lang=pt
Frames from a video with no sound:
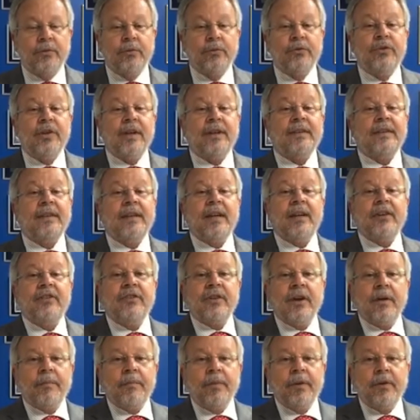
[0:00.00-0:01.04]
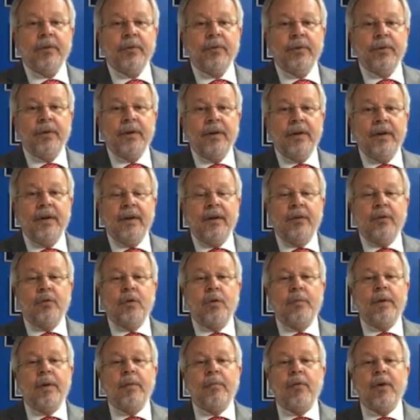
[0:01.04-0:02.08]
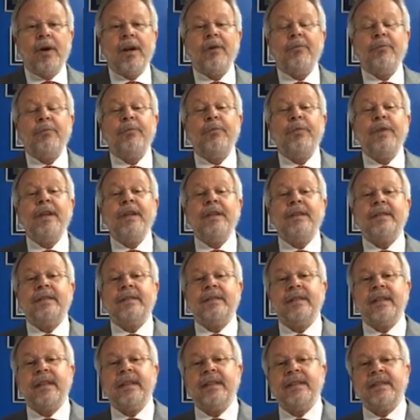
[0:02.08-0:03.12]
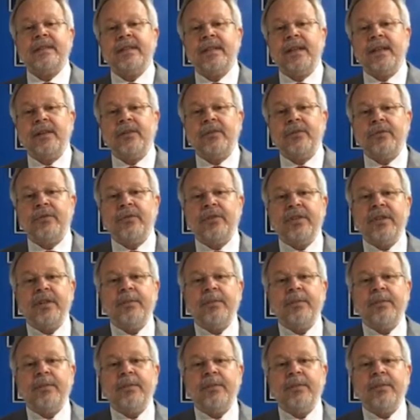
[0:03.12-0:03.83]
no dia 3 de abril comemora 26 anos